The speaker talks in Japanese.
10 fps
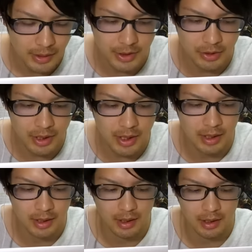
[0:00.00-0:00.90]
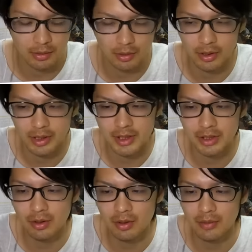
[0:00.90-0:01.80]
一応ね、あの、この
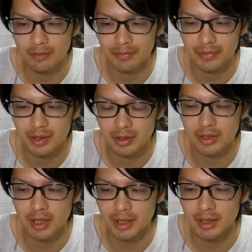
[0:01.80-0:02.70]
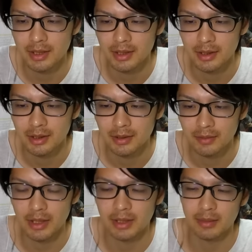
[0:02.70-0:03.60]
虹の素材
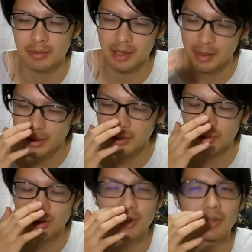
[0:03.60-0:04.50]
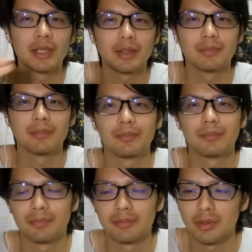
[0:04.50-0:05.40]
はね、多分頑張って落とした方がいい。
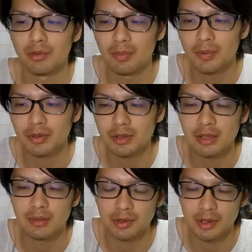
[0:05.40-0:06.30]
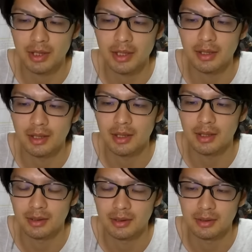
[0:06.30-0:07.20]
うん、このポイント使うのはもったいないか
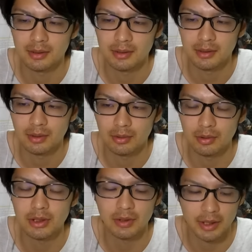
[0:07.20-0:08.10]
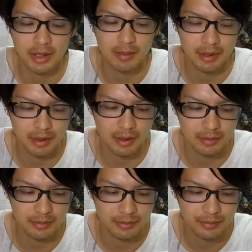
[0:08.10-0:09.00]
ら、落とした方がいい、頑張って。
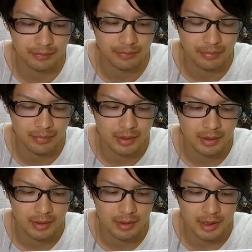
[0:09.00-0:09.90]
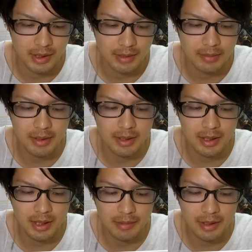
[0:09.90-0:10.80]
で、姫
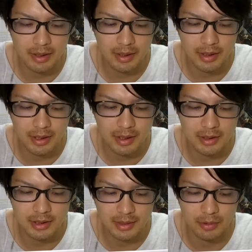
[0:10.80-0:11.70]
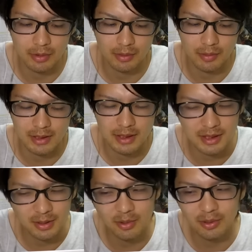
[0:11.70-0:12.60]
亀に関しても、わざわ
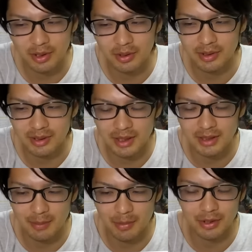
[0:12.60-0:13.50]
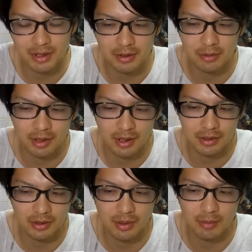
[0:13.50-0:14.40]
ざここでね、先方で出して交換っ
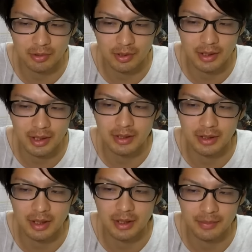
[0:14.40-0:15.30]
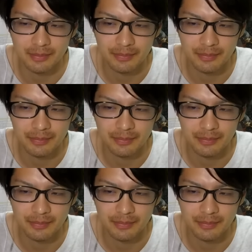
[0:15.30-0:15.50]
ていうのはもったいないんで、